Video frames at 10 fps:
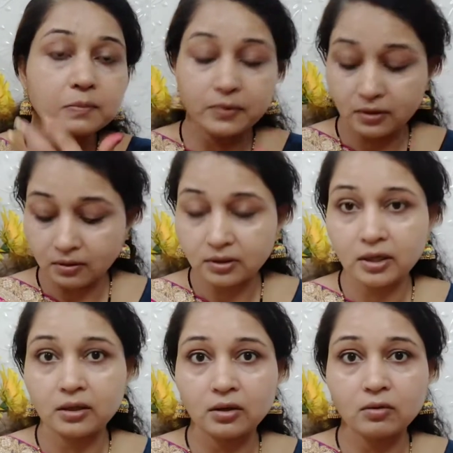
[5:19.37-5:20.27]
पे
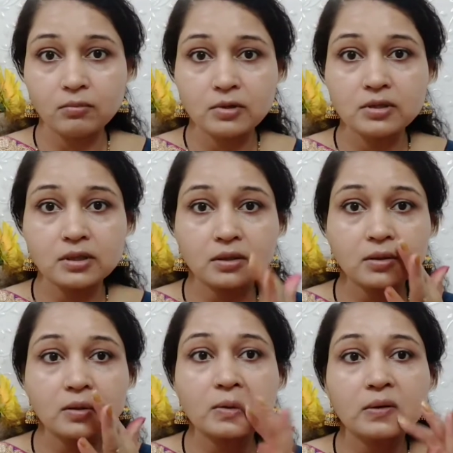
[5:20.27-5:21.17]
देखने को मिल
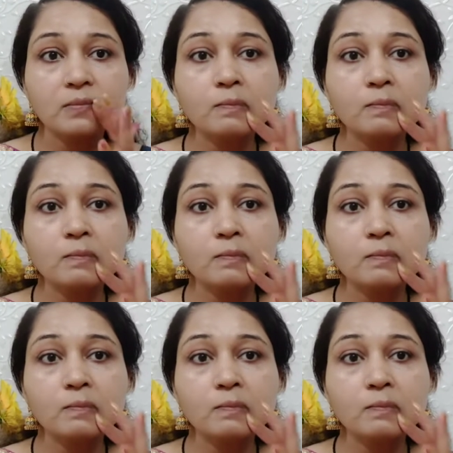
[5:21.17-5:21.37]
सकती है